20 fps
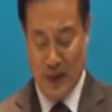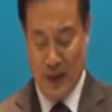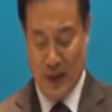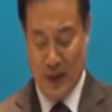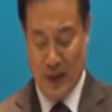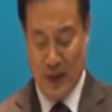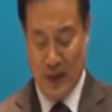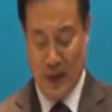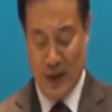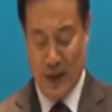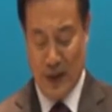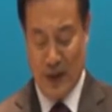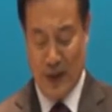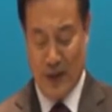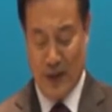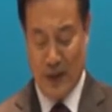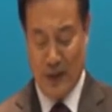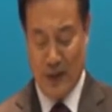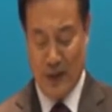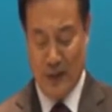6절에
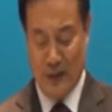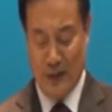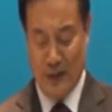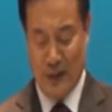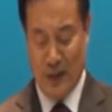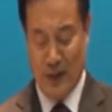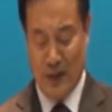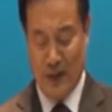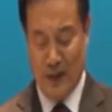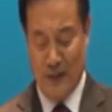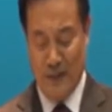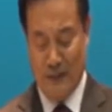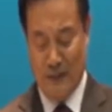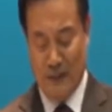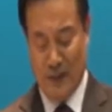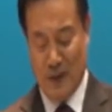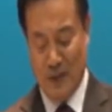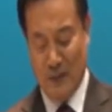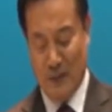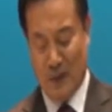보니까 성부 하나님
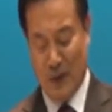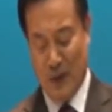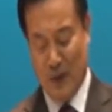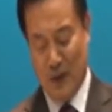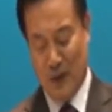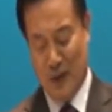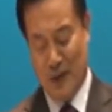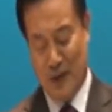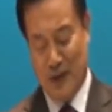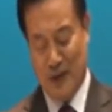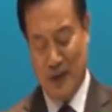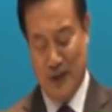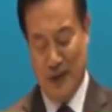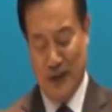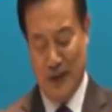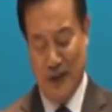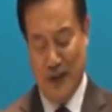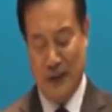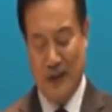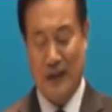뭘
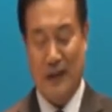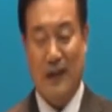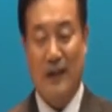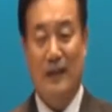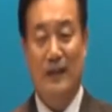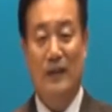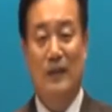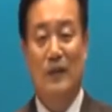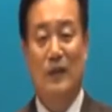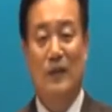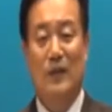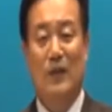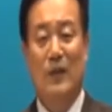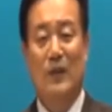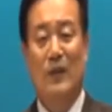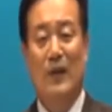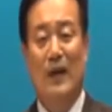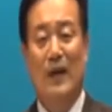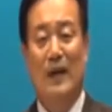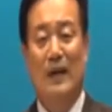위해서
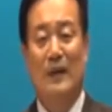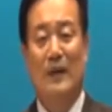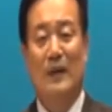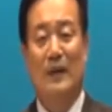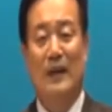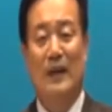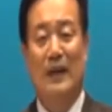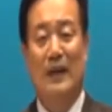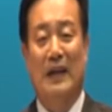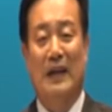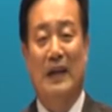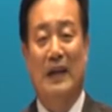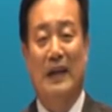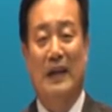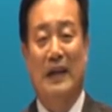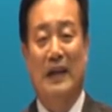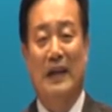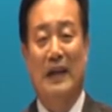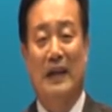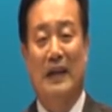찬송하리로다.
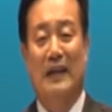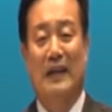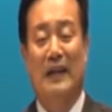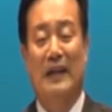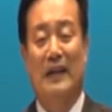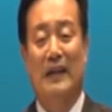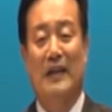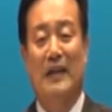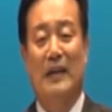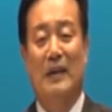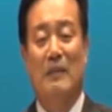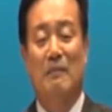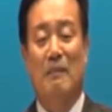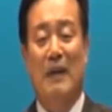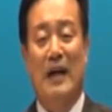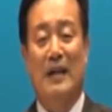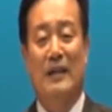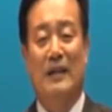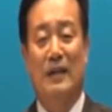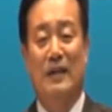
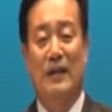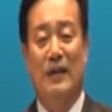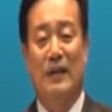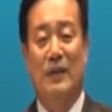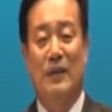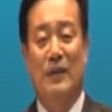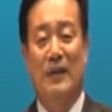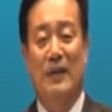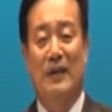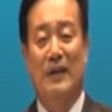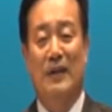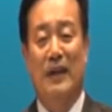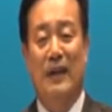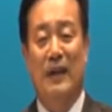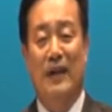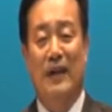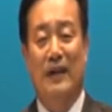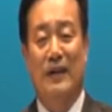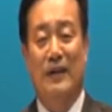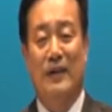만세전에 우리를
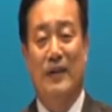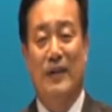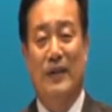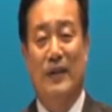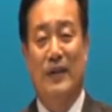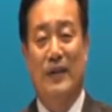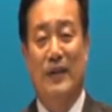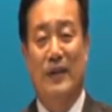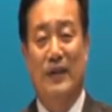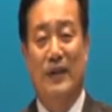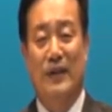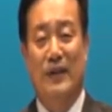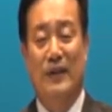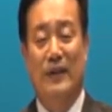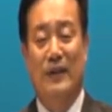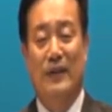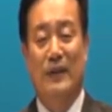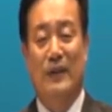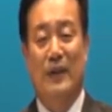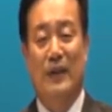택하셔서
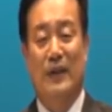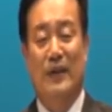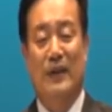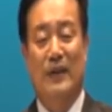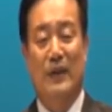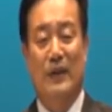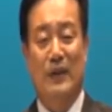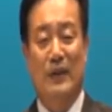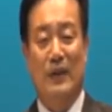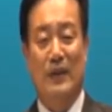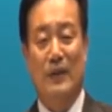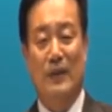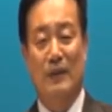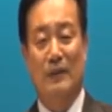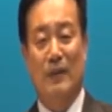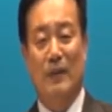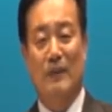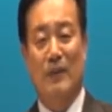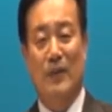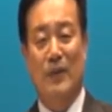우리를 거룩하고
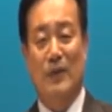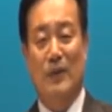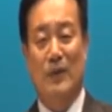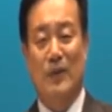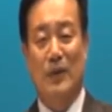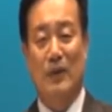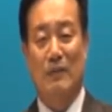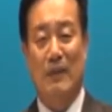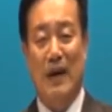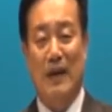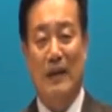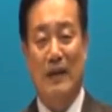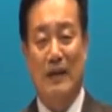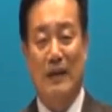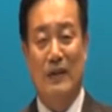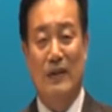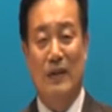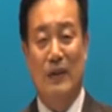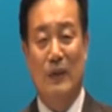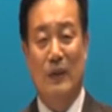흠이 없는 존재로
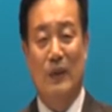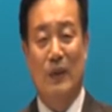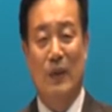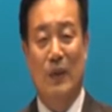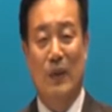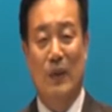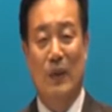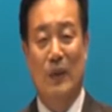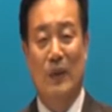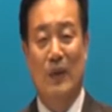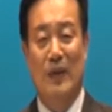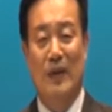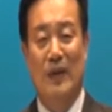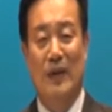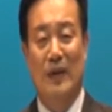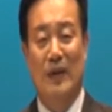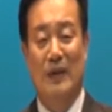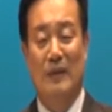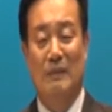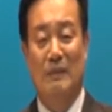만드신 이유도
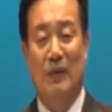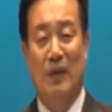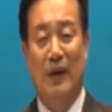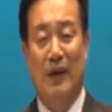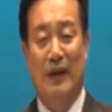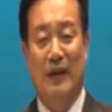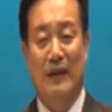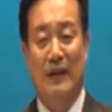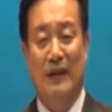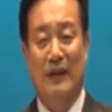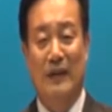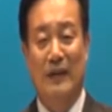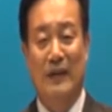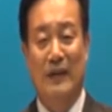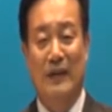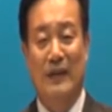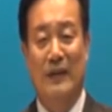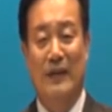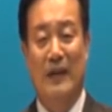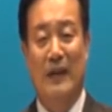뭐 하겠다는
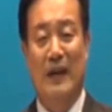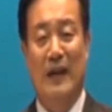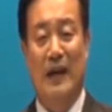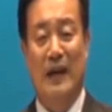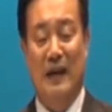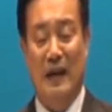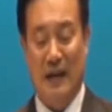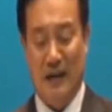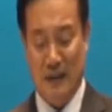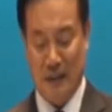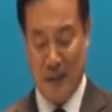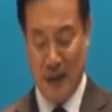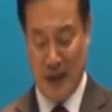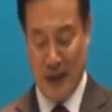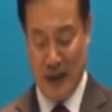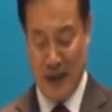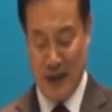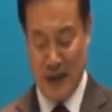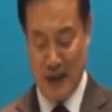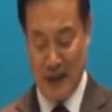거죠?
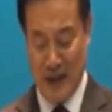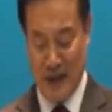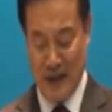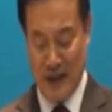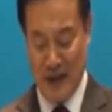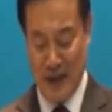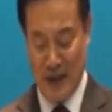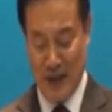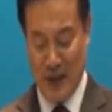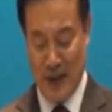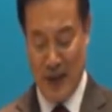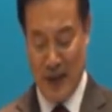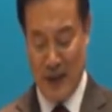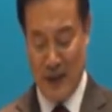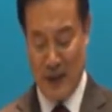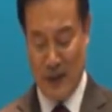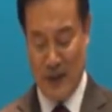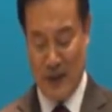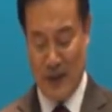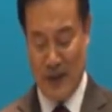하나님에게 찬송케
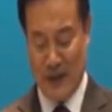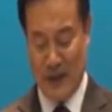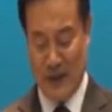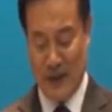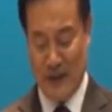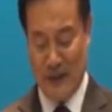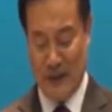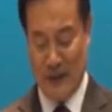하기 위해서